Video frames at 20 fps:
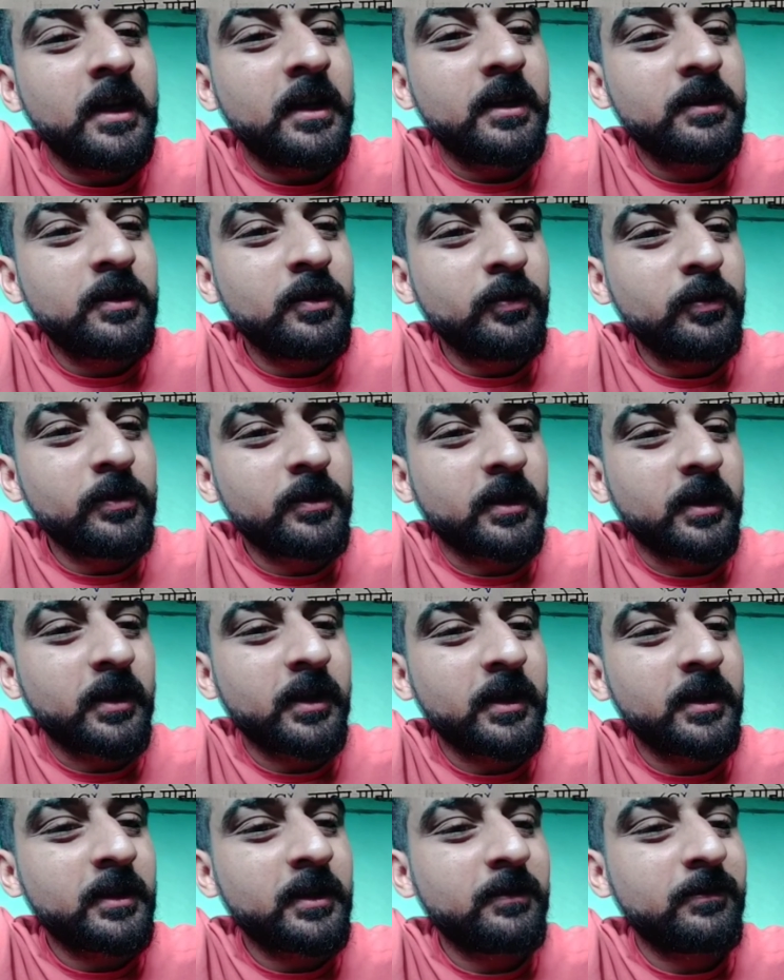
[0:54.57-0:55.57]
यूज़
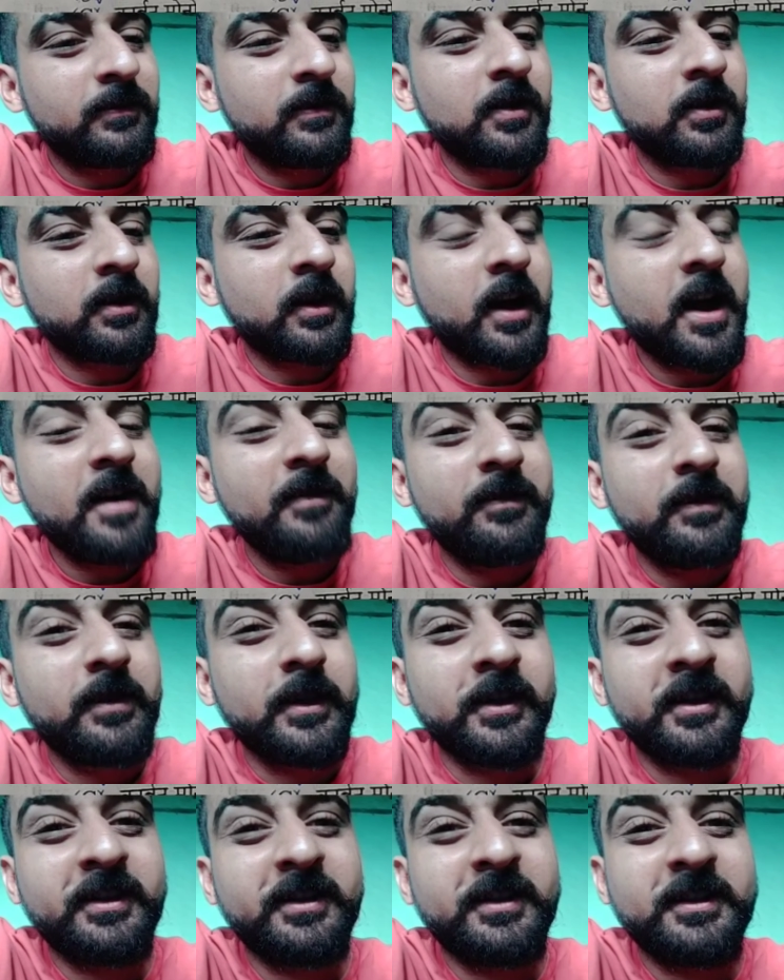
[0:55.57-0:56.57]
हर्ट फॉर एवरी
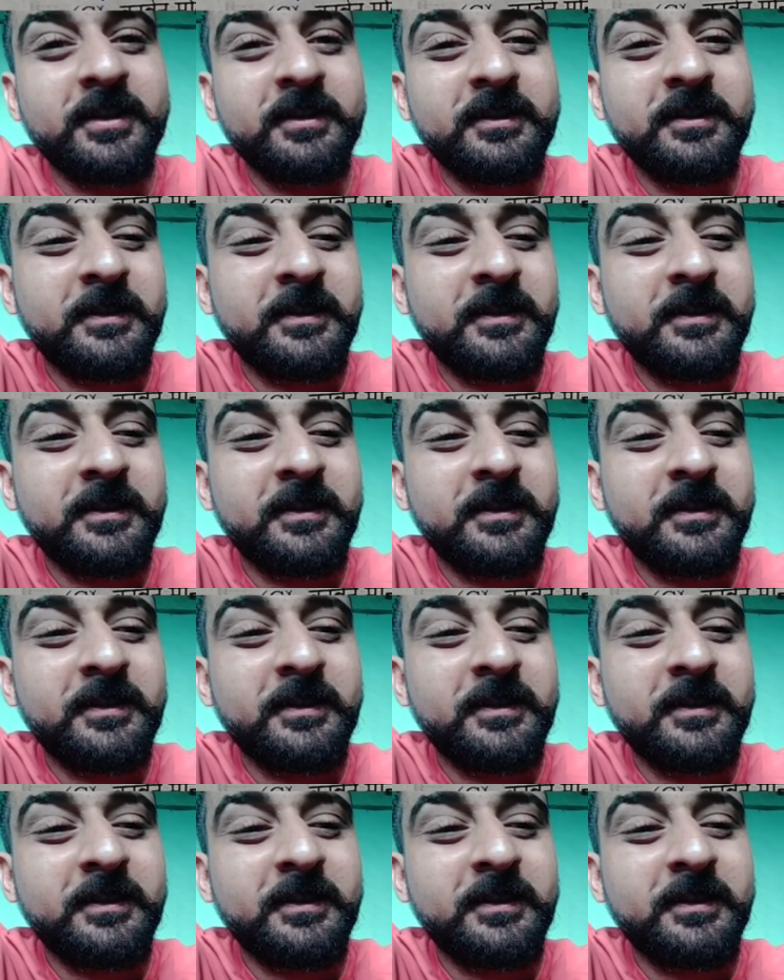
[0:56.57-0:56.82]
हर्ट